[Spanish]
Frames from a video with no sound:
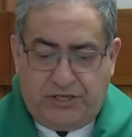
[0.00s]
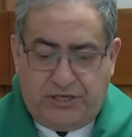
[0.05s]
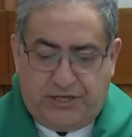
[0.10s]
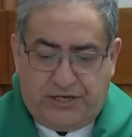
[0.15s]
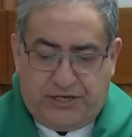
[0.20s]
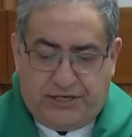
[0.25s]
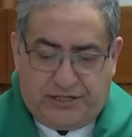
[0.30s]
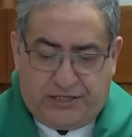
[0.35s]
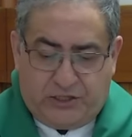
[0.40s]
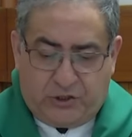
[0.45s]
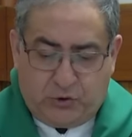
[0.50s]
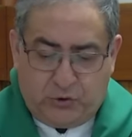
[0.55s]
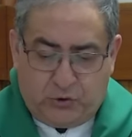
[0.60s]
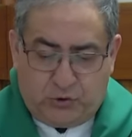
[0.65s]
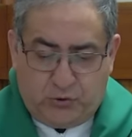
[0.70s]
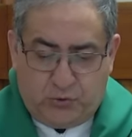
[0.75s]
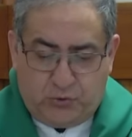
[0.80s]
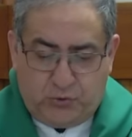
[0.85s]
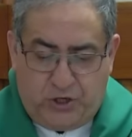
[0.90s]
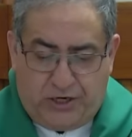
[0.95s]
Jesús
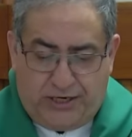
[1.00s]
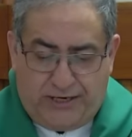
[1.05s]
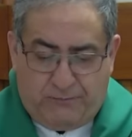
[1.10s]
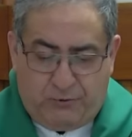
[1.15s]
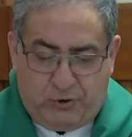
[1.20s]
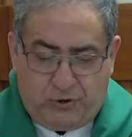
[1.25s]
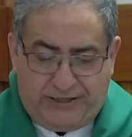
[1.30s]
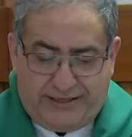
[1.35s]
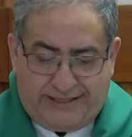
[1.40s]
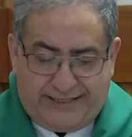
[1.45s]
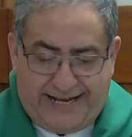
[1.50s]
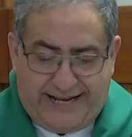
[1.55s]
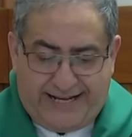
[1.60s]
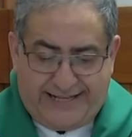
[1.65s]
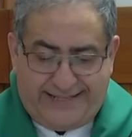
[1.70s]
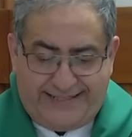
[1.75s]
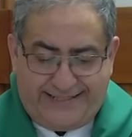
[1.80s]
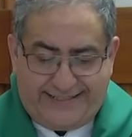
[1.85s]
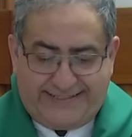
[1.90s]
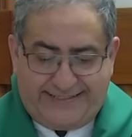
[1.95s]
subió a la
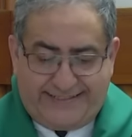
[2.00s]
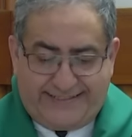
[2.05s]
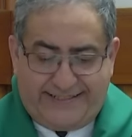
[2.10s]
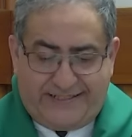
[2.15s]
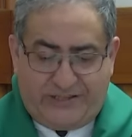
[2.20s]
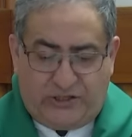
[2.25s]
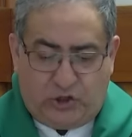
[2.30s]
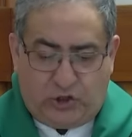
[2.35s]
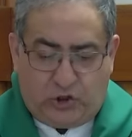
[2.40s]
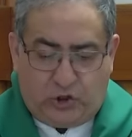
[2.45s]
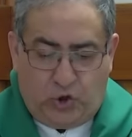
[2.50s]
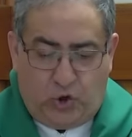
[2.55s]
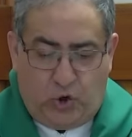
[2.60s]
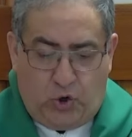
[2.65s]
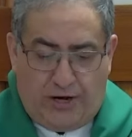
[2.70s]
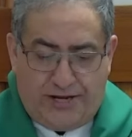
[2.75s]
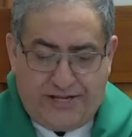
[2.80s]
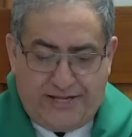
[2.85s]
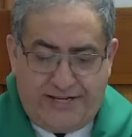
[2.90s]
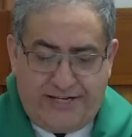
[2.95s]
montaña y se sentó
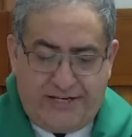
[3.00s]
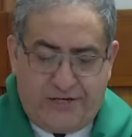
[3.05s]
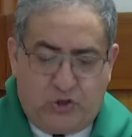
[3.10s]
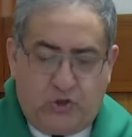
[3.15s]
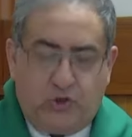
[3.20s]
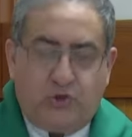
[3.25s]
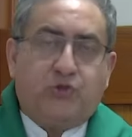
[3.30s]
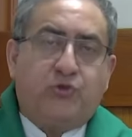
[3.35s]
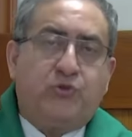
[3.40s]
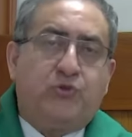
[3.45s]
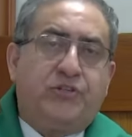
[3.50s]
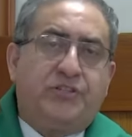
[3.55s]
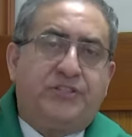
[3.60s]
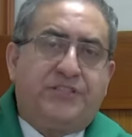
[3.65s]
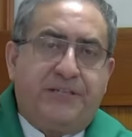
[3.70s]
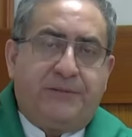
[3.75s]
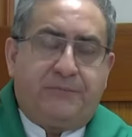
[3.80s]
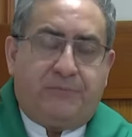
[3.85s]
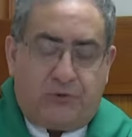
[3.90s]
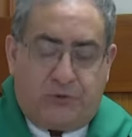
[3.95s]
allí con sus
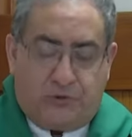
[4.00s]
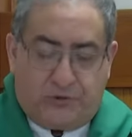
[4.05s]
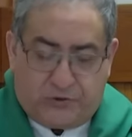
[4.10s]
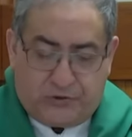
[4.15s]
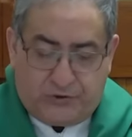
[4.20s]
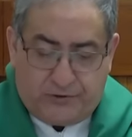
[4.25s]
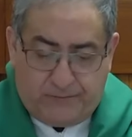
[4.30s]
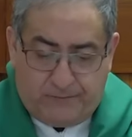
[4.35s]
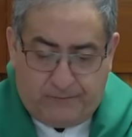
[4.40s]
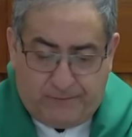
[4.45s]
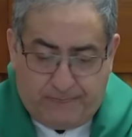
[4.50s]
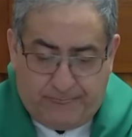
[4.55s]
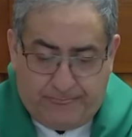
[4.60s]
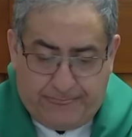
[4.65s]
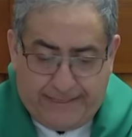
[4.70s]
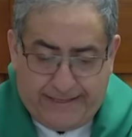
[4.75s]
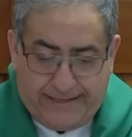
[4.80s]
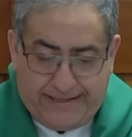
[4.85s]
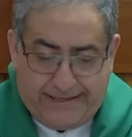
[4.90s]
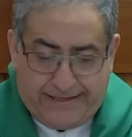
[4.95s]
discípulos.
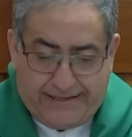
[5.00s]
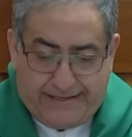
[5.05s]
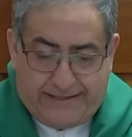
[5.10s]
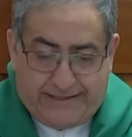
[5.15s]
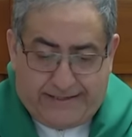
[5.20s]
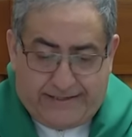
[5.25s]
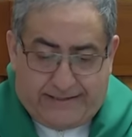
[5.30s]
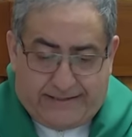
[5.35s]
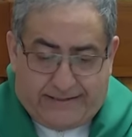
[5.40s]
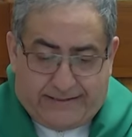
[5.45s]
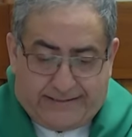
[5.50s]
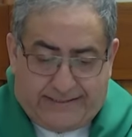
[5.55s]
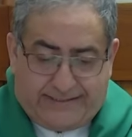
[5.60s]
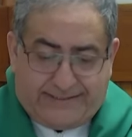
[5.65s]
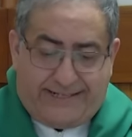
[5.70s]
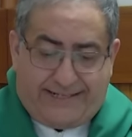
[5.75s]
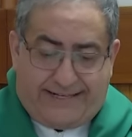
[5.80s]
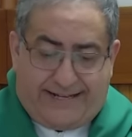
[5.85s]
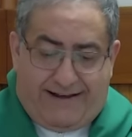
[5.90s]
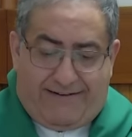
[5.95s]
Se
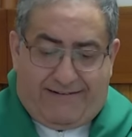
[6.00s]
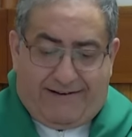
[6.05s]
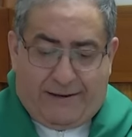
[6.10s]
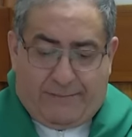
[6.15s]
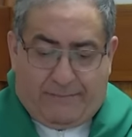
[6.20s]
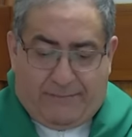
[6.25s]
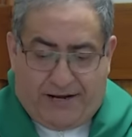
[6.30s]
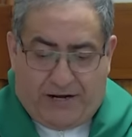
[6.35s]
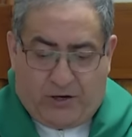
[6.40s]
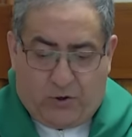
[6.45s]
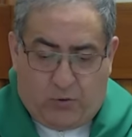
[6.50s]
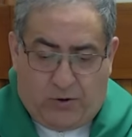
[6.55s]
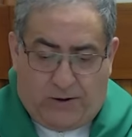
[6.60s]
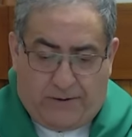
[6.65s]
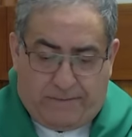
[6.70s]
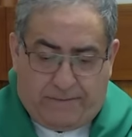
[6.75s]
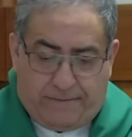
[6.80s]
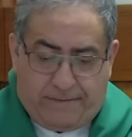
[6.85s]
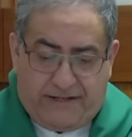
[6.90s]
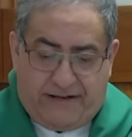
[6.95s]
acercaba la Pascua,
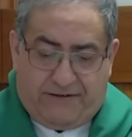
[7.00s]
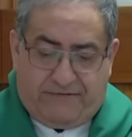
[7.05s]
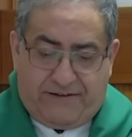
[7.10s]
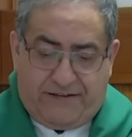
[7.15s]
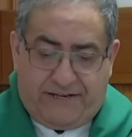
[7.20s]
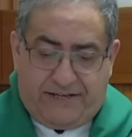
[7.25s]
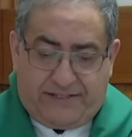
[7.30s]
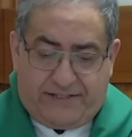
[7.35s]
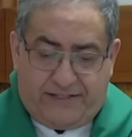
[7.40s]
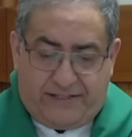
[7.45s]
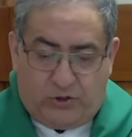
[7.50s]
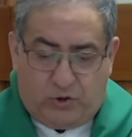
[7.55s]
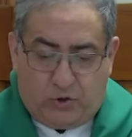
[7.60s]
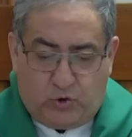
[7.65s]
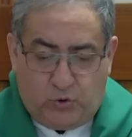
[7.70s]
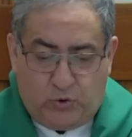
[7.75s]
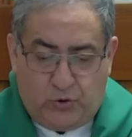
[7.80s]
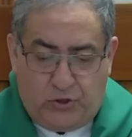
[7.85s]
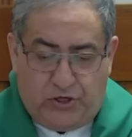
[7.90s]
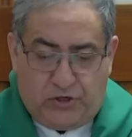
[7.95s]
la fiesta de los
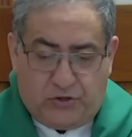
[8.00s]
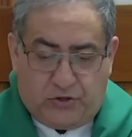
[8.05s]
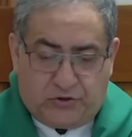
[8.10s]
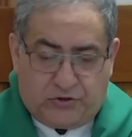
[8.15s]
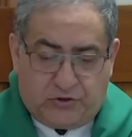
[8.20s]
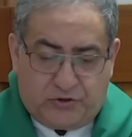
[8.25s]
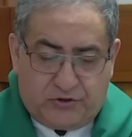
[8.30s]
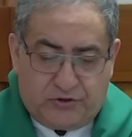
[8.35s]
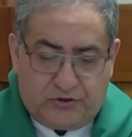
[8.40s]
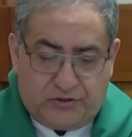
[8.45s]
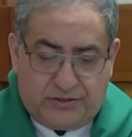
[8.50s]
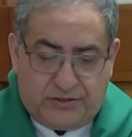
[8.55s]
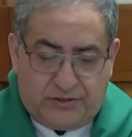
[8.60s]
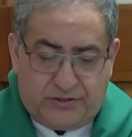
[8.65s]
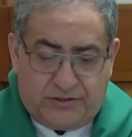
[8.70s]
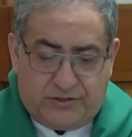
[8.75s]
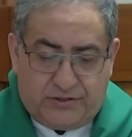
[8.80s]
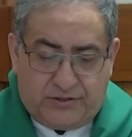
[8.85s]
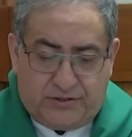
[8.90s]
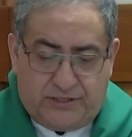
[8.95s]
judíos.
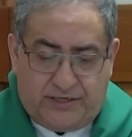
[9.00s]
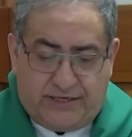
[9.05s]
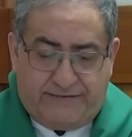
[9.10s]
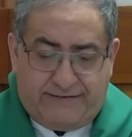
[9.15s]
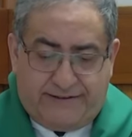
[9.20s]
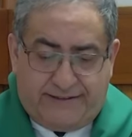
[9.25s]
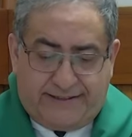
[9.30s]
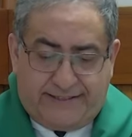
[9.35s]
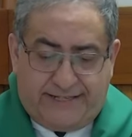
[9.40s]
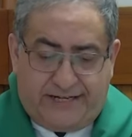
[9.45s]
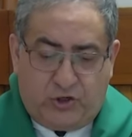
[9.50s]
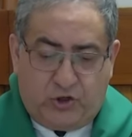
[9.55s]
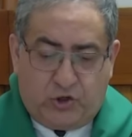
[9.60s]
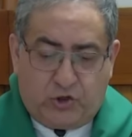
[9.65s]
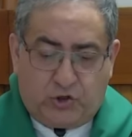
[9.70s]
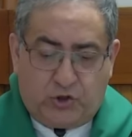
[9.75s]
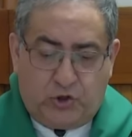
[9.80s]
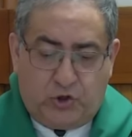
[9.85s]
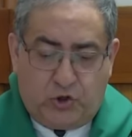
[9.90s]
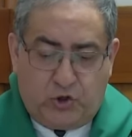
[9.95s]
Al levantar los
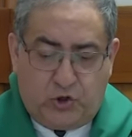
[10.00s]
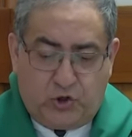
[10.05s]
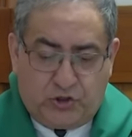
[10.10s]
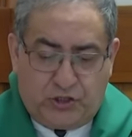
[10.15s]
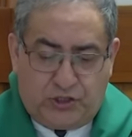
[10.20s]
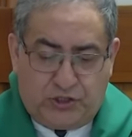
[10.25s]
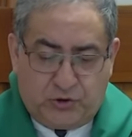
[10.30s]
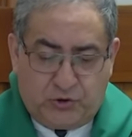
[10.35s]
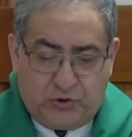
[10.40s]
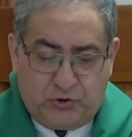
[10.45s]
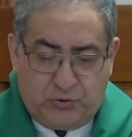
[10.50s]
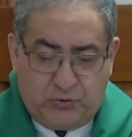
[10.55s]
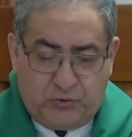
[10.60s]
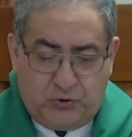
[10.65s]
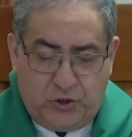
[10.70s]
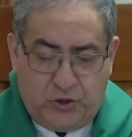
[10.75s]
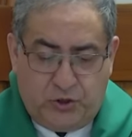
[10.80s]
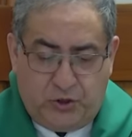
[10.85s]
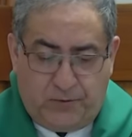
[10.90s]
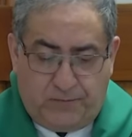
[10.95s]
ojos, Jesús
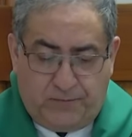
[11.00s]
vio